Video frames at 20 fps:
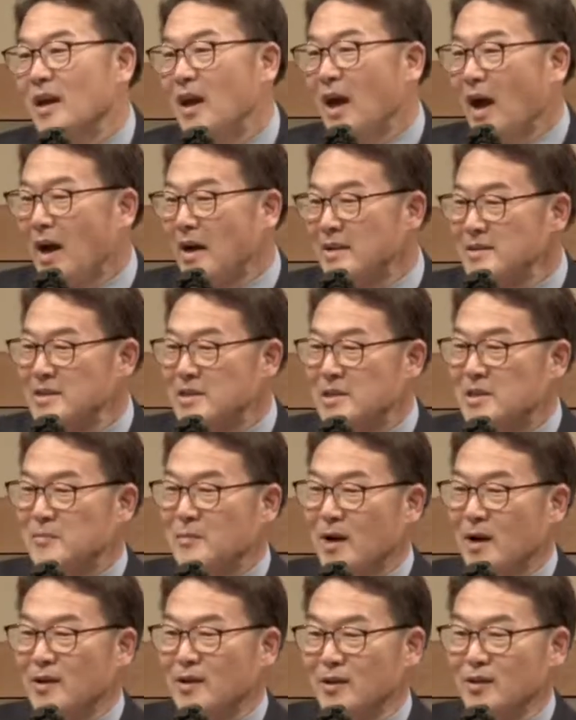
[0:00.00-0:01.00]
한
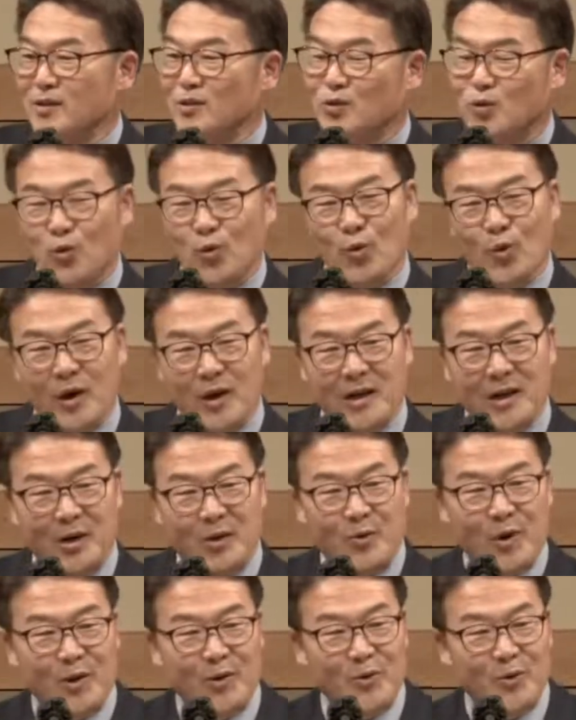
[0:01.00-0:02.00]
지방인
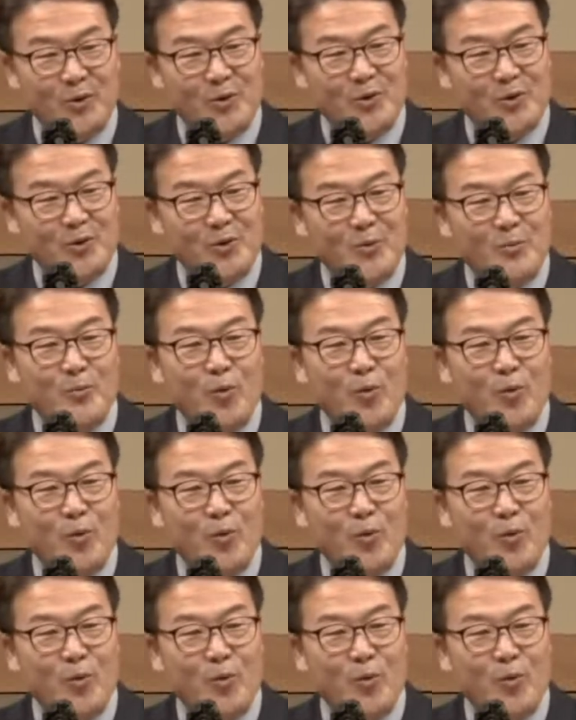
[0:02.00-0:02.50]
드로아라고 하는 곳에서